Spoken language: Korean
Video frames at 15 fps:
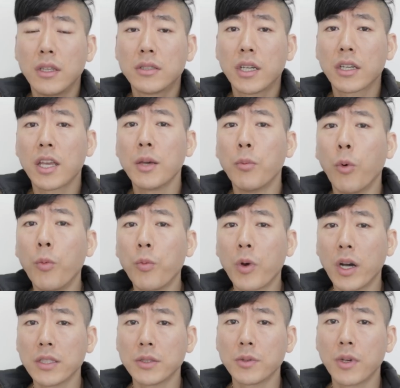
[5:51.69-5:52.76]
자기의
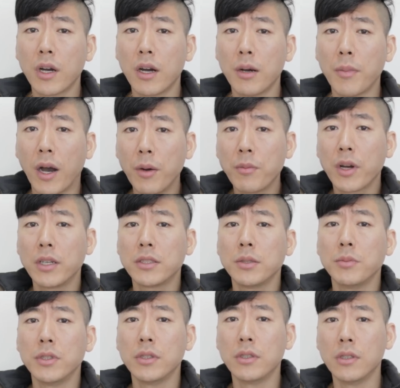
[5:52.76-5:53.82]
몸가짐과
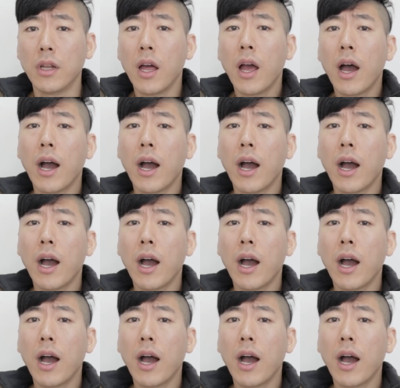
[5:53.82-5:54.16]
마음가짐을